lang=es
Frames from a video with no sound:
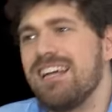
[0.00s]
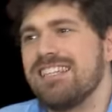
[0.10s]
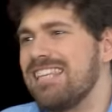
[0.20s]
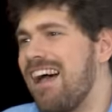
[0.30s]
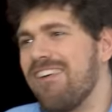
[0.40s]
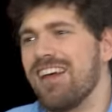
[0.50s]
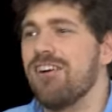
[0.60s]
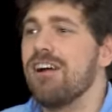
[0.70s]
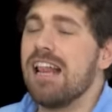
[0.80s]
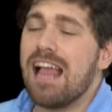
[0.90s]
Ya
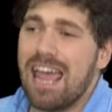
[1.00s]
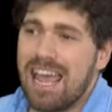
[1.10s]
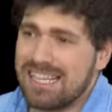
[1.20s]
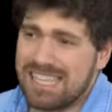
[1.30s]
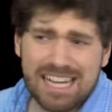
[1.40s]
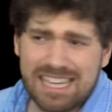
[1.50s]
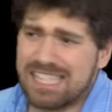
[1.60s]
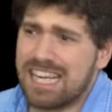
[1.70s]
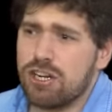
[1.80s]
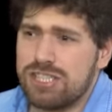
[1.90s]
veo. Eh, sé que
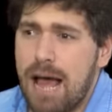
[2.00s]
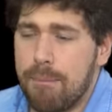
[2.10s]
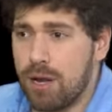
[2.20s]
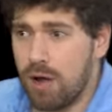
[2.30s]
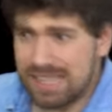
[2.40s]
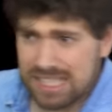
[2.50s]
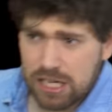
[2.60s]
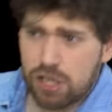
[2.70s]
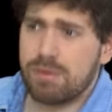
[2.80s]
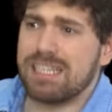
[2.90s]
tenéis que iros ya, pero antes
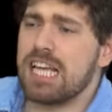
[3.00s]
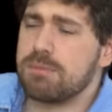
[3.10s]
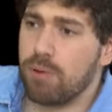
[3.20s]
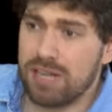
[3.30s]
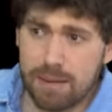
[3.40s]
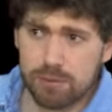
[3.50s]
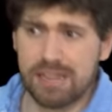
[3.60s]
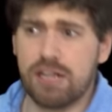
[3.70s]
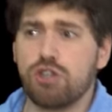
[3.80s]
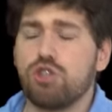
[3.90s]
de que os vayáis, ¿podríamos
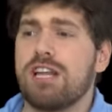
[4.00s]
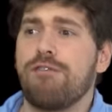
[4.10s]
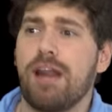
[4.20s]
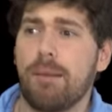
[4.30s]
hacernos un selfie